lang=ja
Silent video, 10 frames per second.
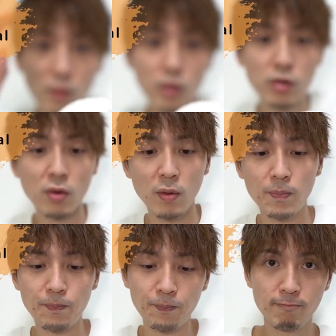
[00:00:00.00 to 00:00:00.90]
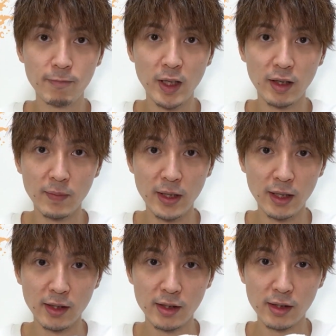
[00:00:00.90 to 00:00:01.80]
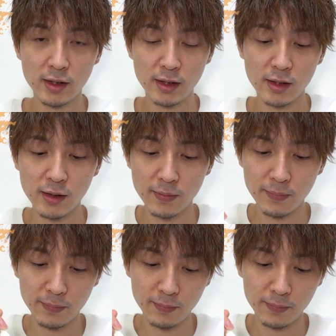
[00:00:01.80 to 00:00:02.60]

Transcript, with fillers: 美味しそう。いただきます。